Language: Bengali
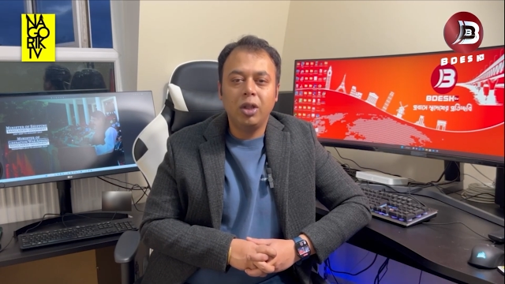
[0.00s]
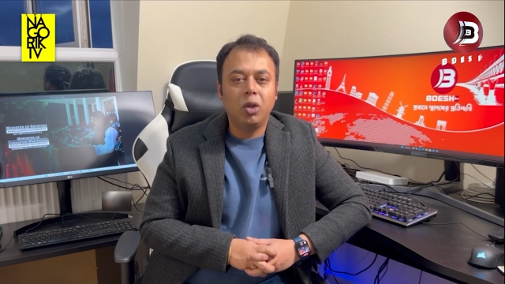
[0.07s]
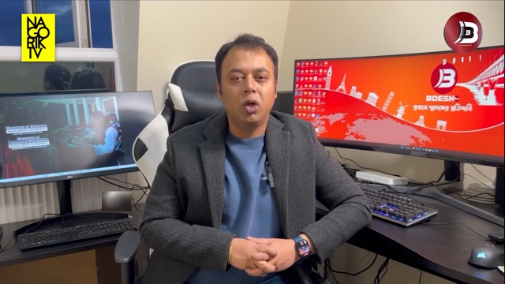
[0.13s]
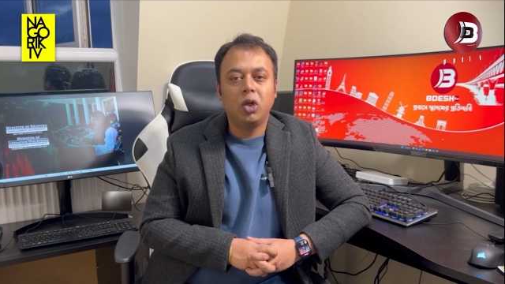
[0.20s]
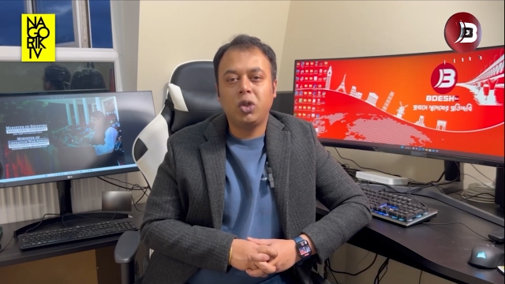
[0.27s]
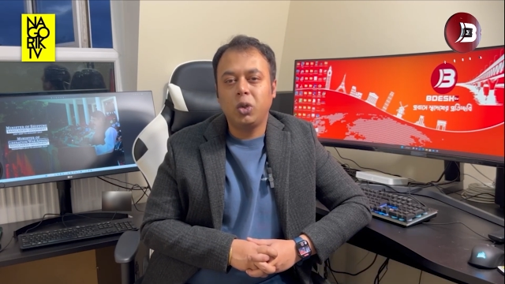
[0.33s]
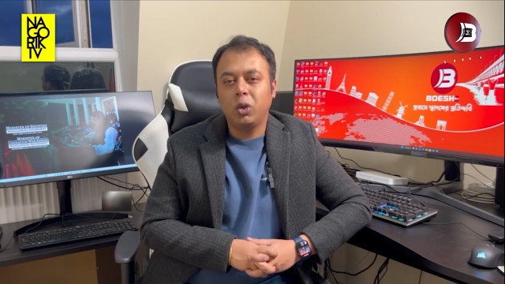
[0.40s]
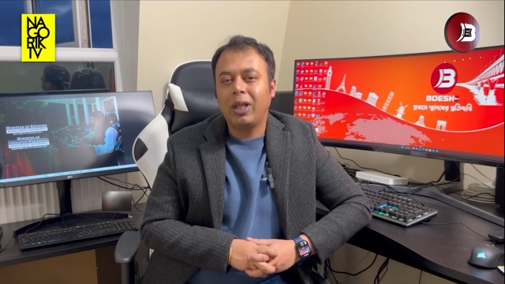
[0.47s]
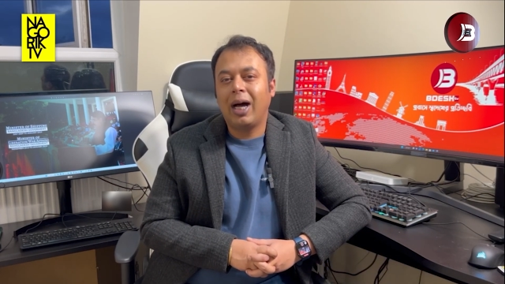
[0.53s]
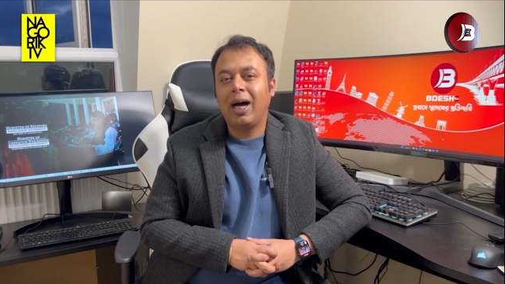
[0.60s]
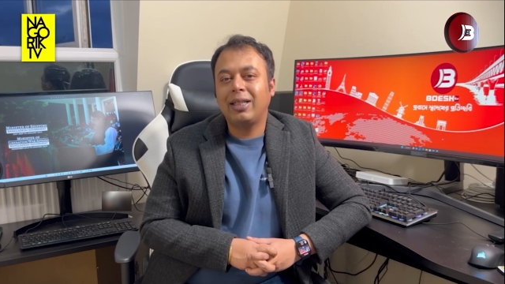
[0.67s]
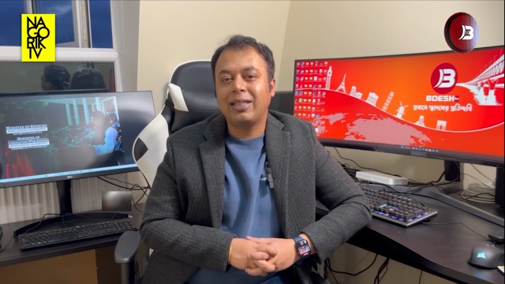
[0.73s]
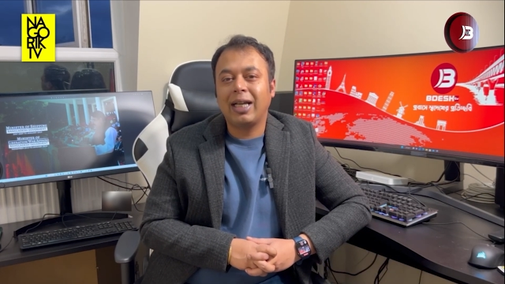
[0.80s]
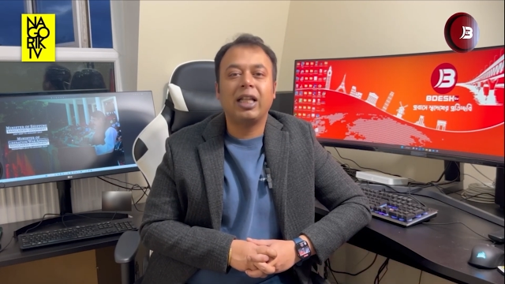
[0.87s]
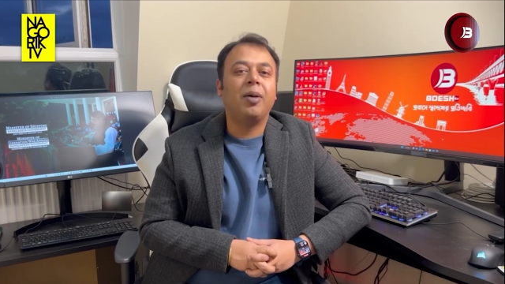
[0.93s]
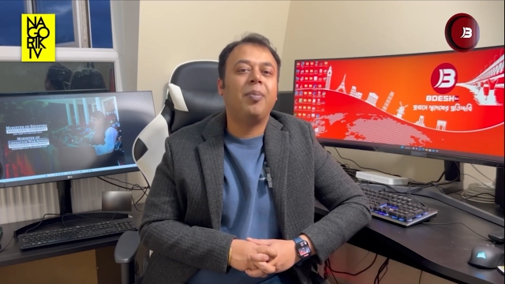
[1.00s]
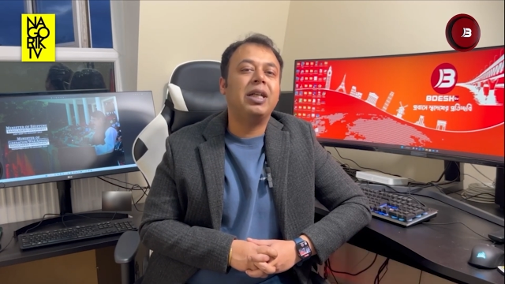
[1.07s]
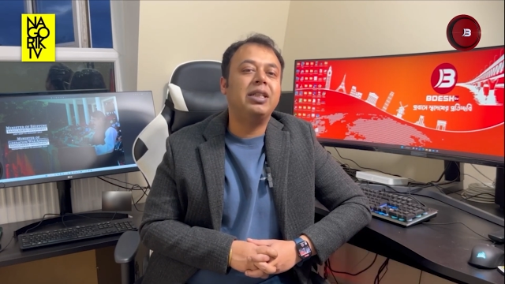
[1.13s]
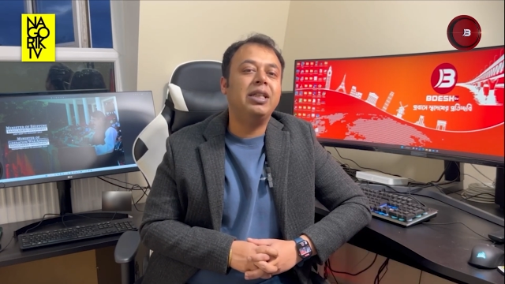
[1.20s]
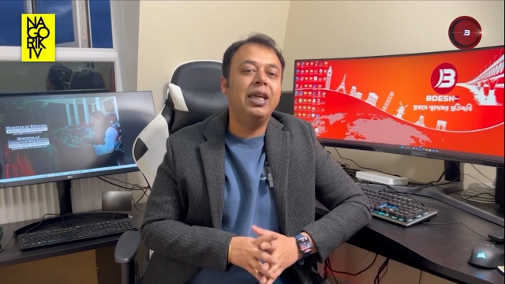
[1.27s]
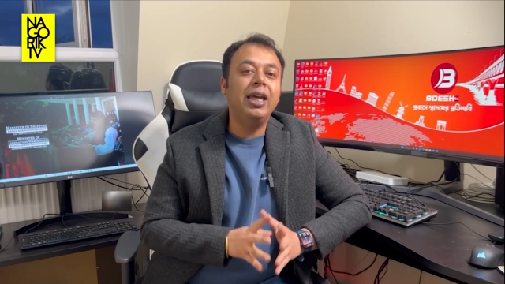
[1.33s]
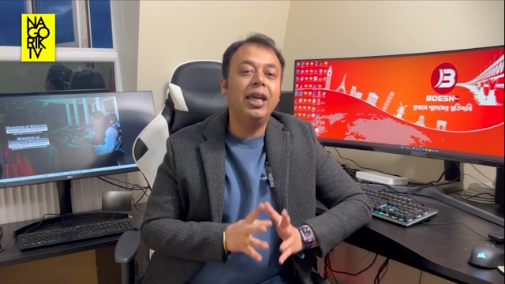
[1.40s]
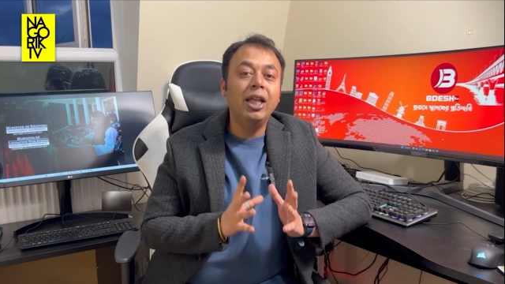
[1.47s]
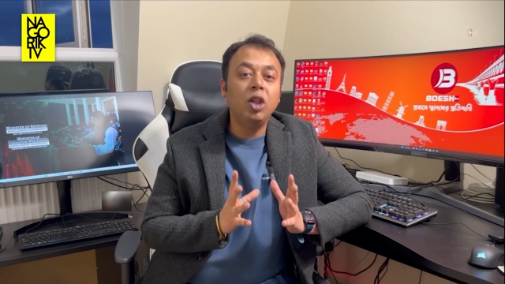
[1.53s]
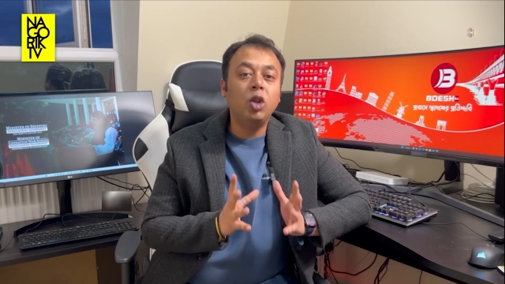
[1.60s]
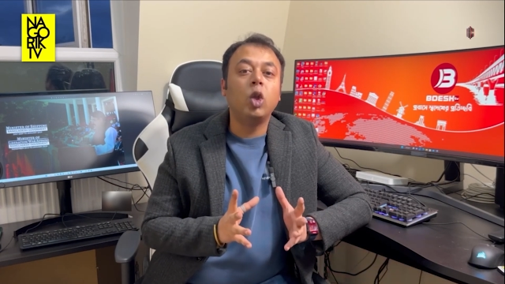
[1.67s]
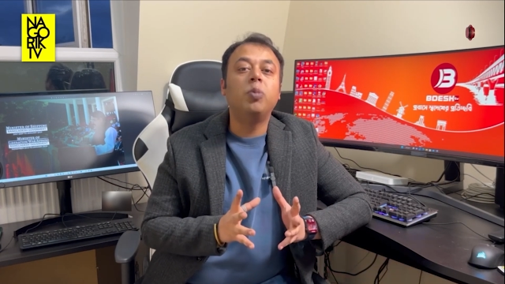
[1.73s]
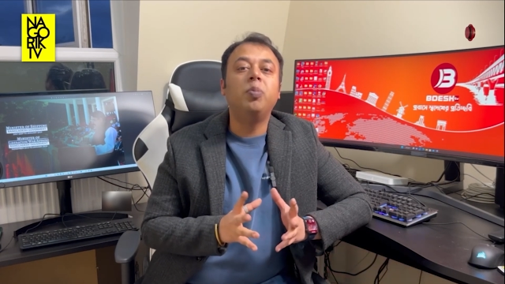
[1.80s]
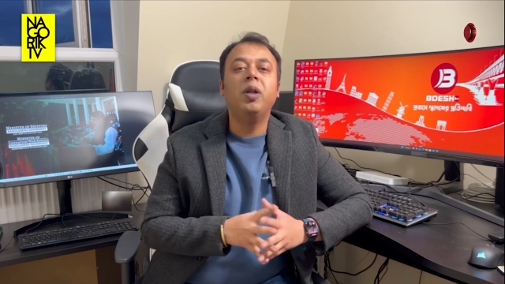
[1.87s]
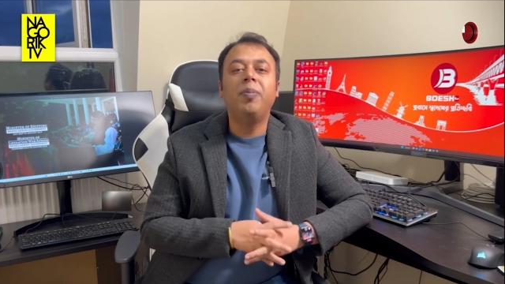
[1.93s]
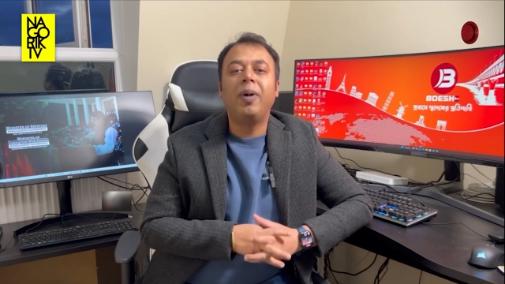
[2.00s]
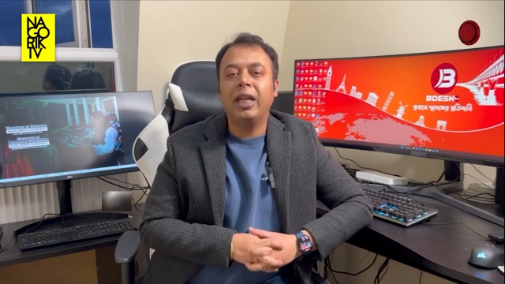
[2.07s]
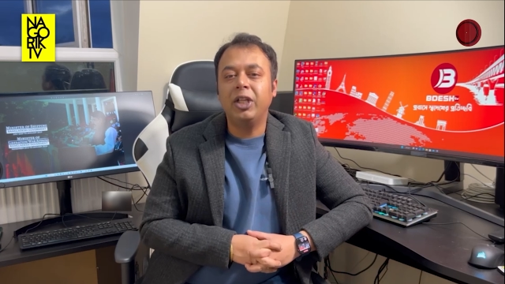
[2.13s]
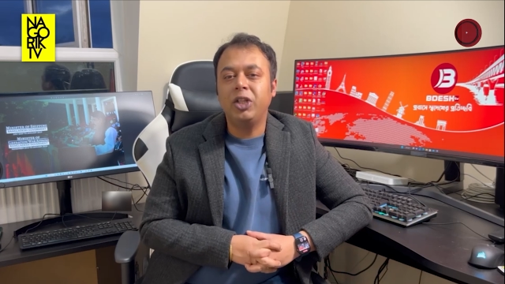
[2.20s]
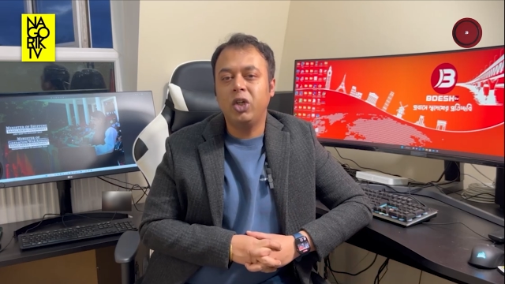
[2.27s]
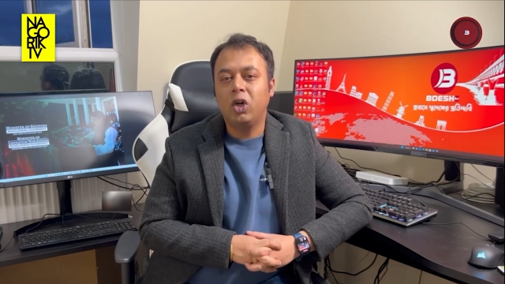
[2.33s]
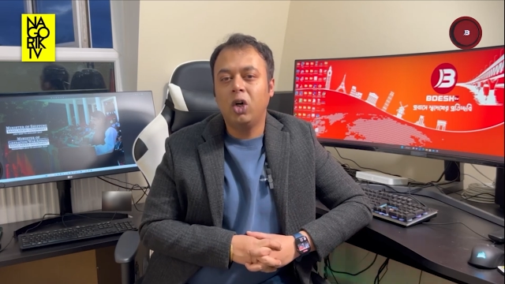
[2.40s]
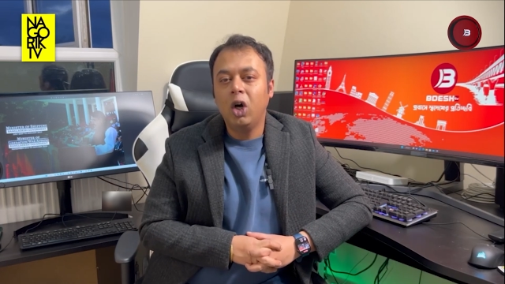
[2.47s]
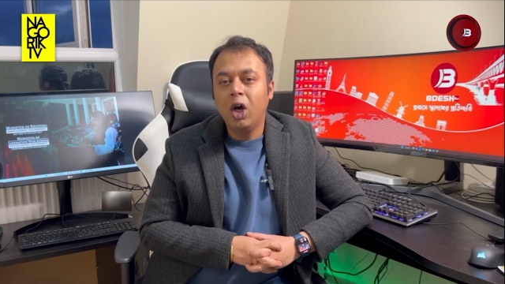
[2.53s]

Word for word: দস্যুতা চাঁদাবাজি তদ্বির বাণিজ্য